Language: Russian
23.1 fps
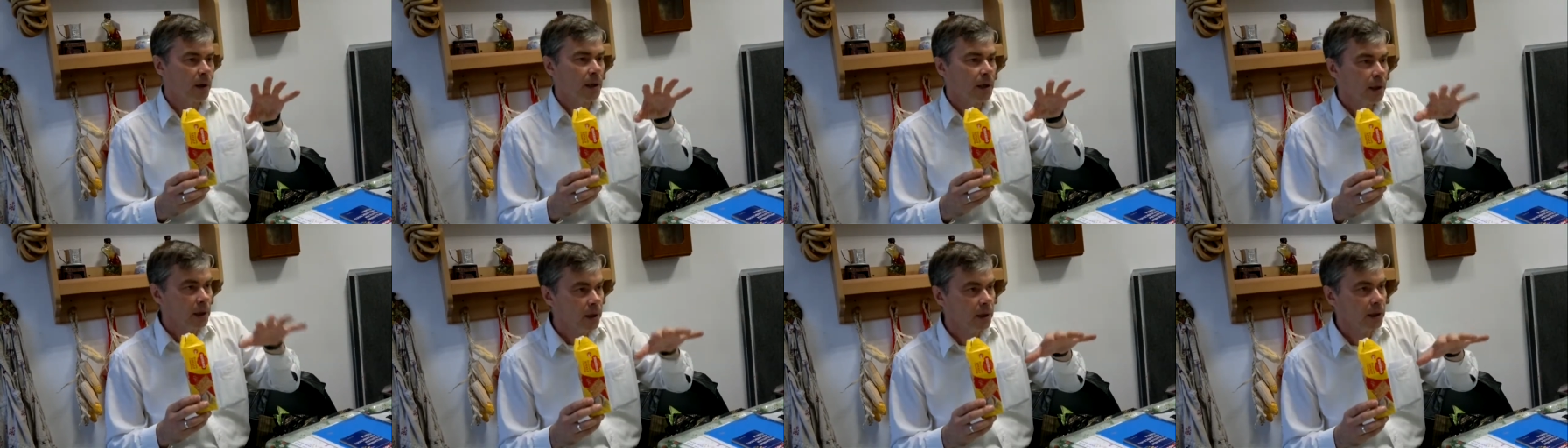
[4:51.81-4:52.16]

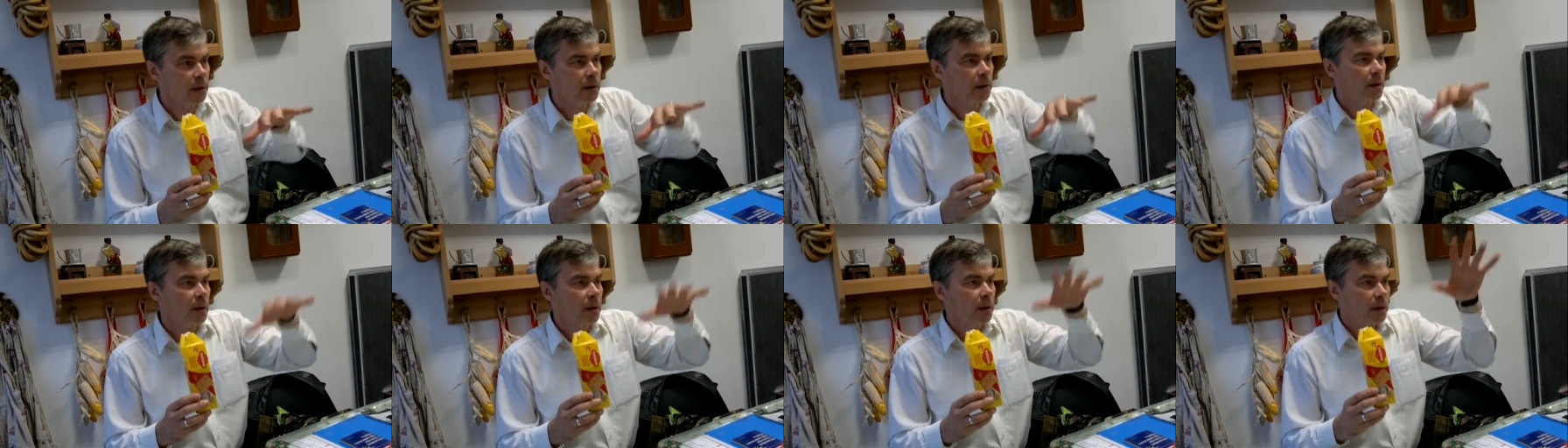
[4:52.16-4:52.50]

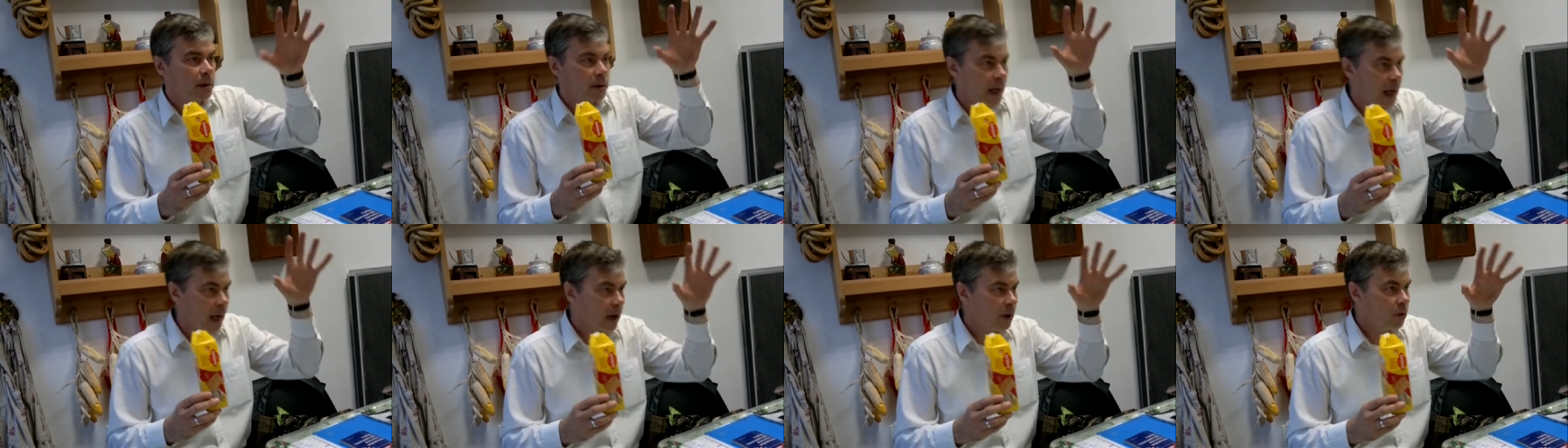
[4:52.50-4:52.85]
in,
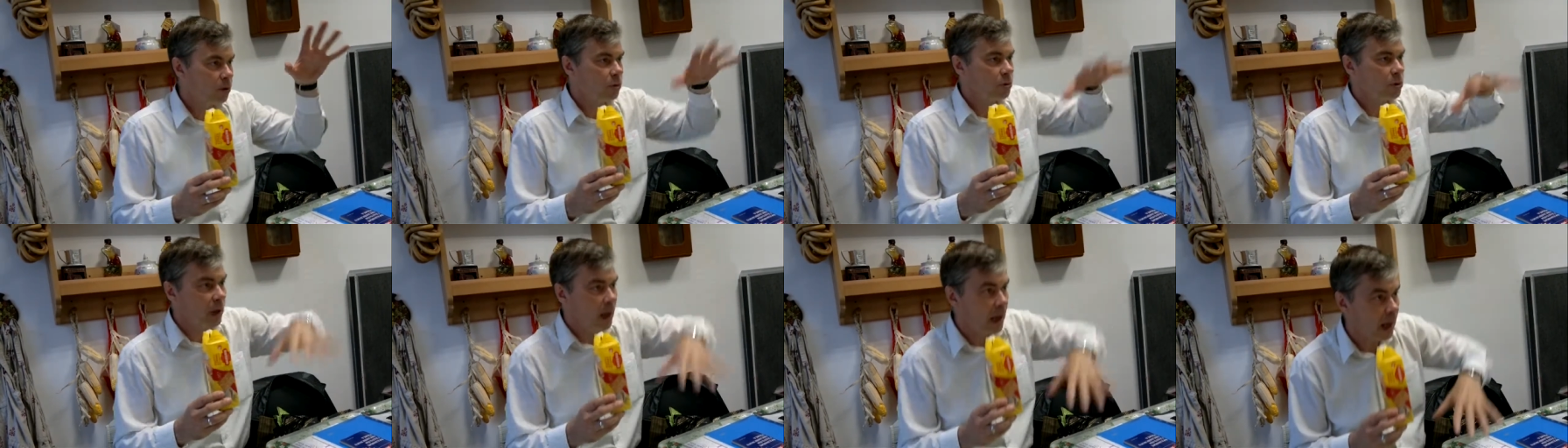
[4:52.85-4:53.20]

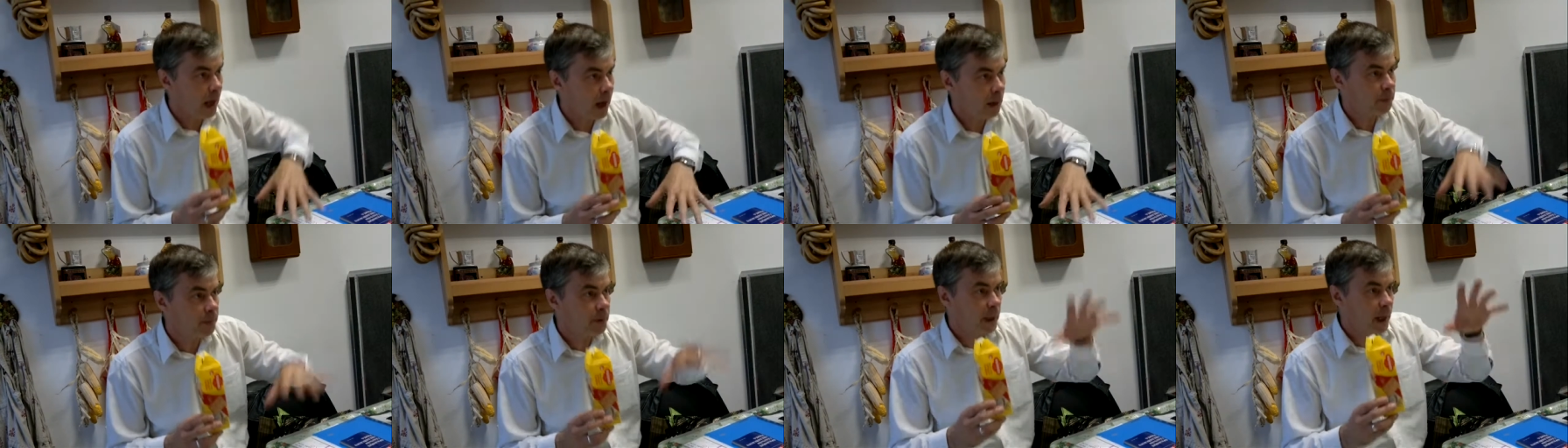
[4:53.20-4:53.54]
down,
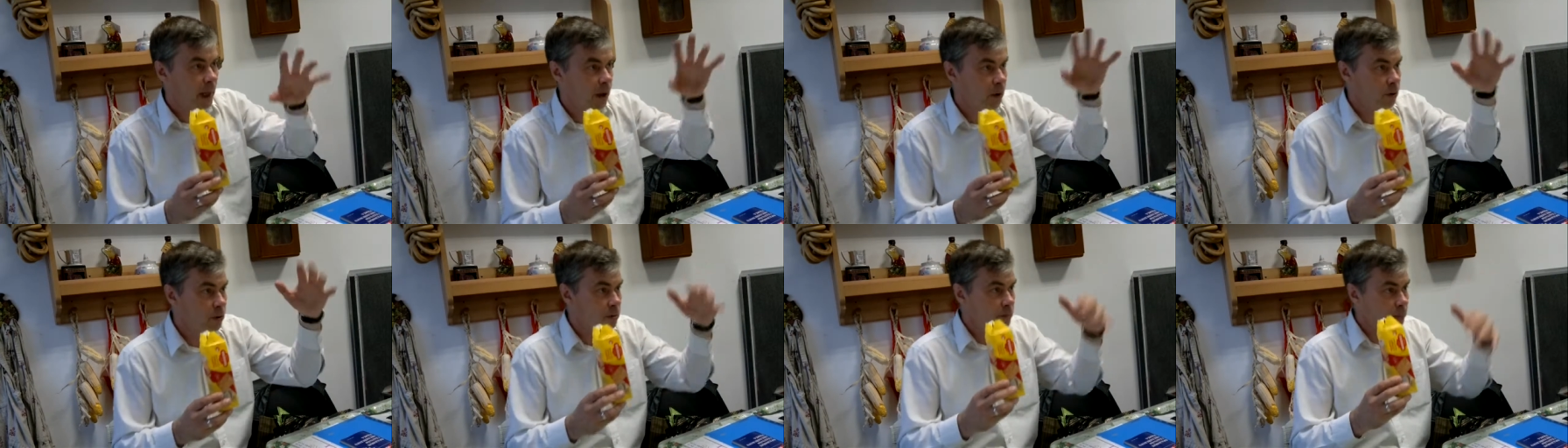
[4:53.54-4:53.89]
up,
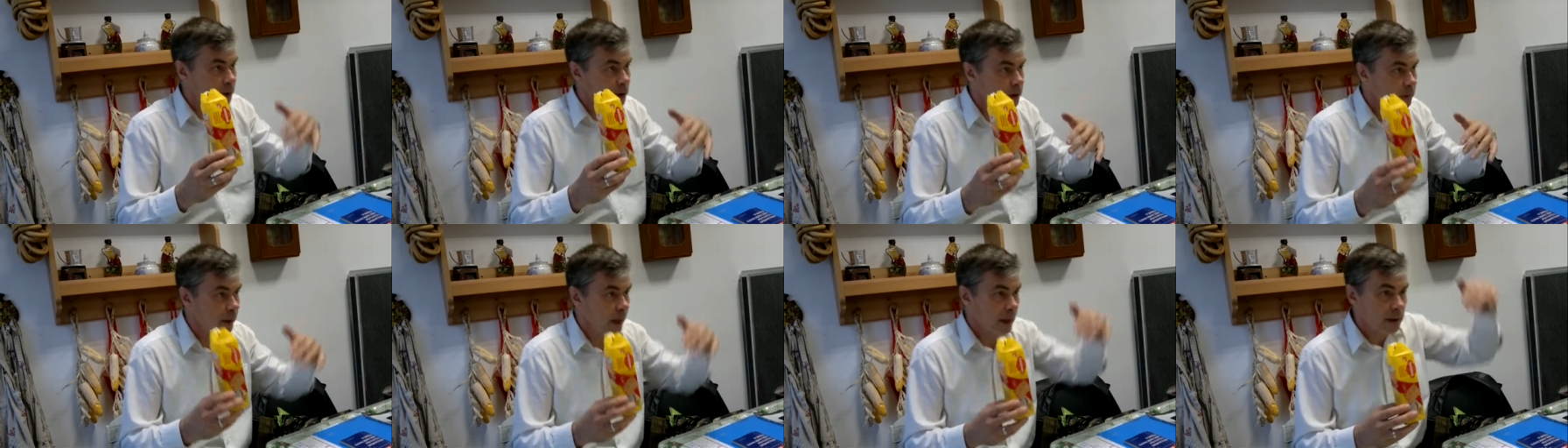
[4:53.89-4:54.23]
да, он
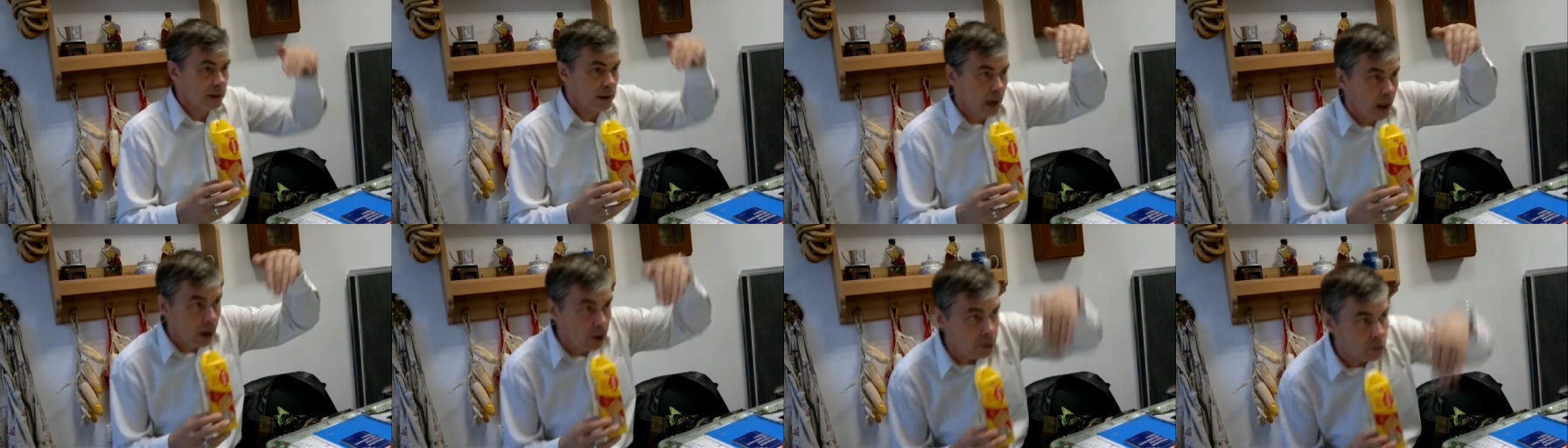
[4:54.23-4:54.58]
понимает,
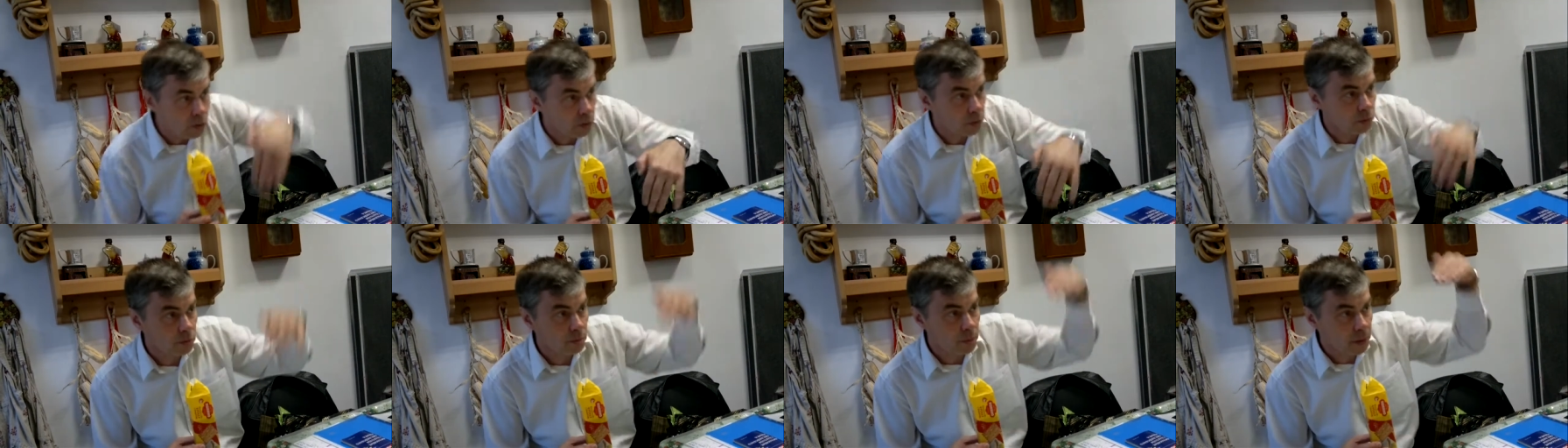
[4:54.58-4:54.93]
down,
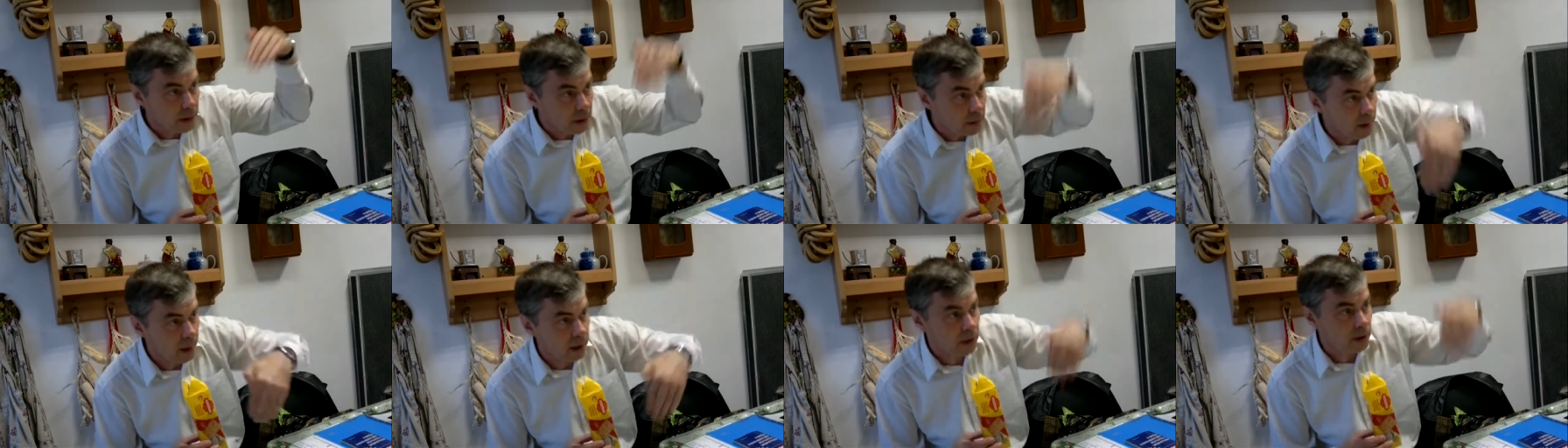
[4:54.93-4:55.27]
он
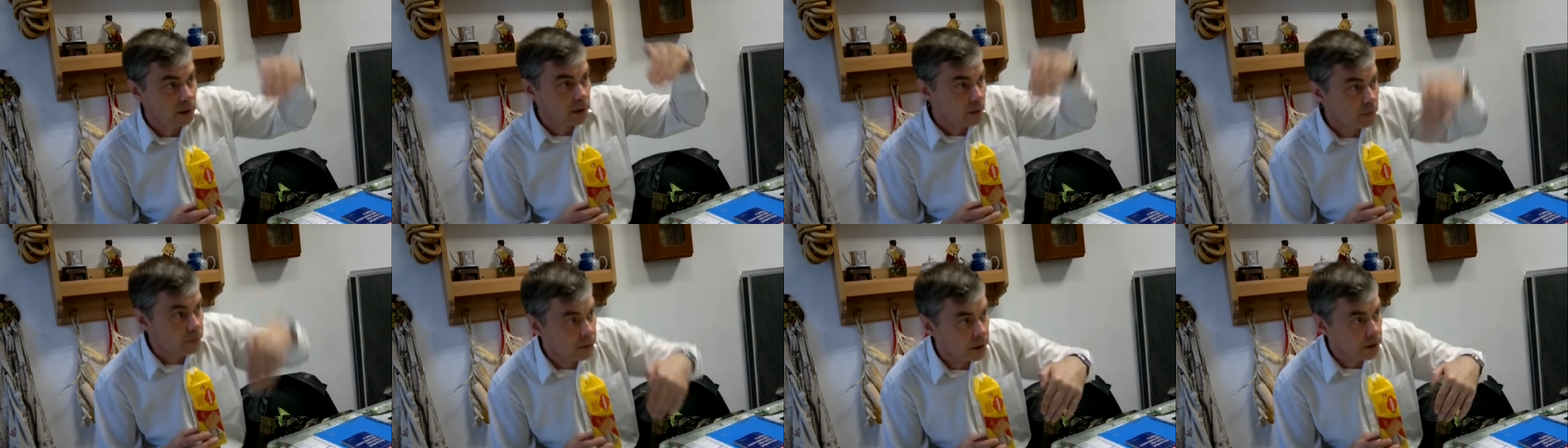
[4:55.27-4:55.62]
понимает
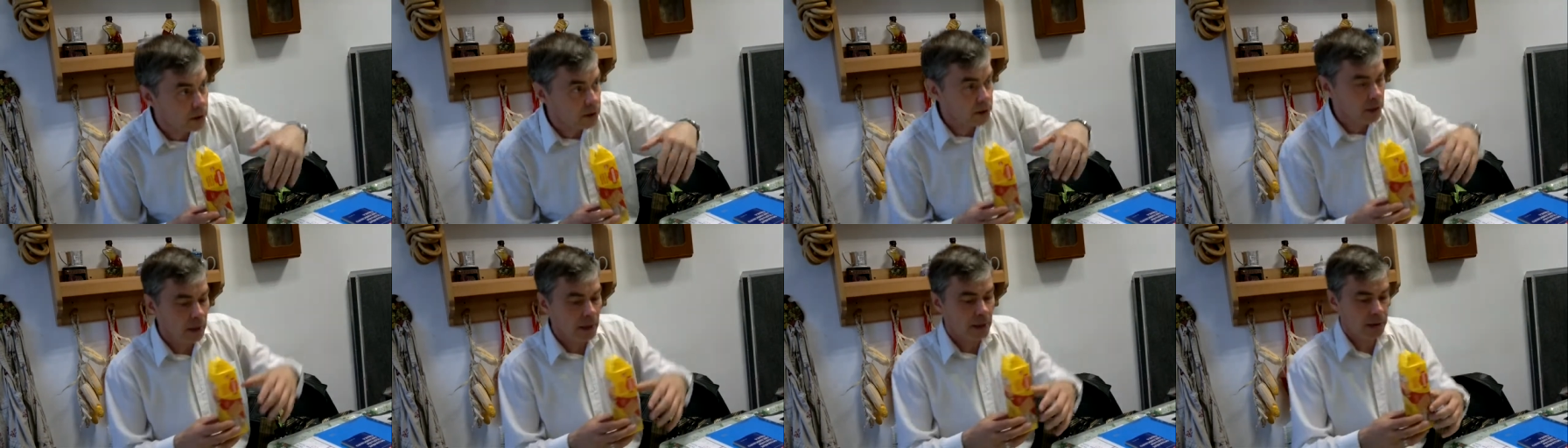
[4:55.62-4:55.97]
это
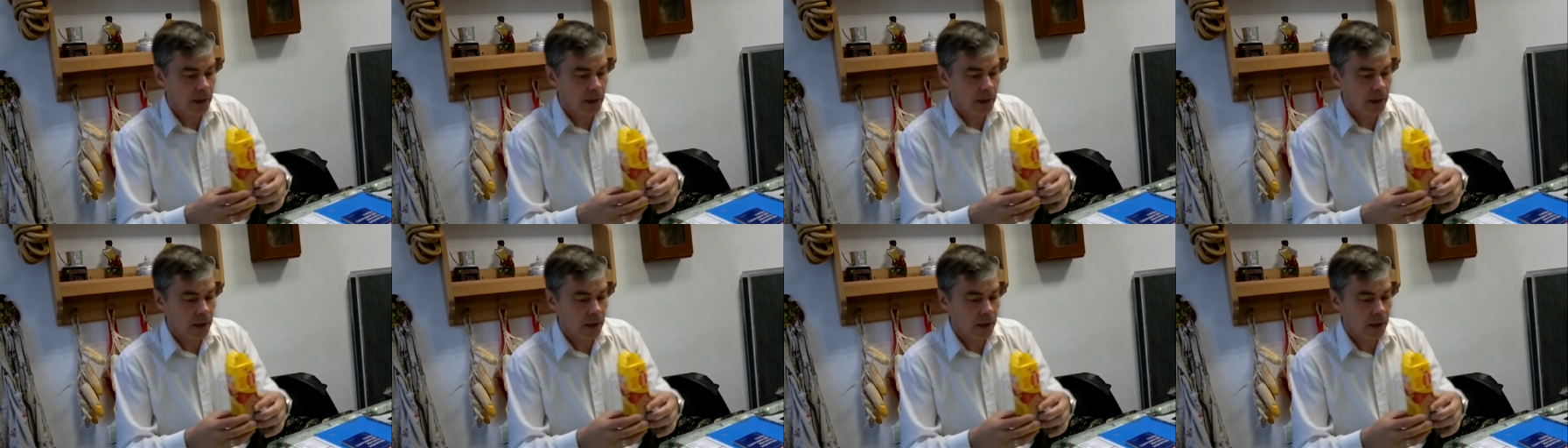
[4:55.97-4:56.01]
вниз.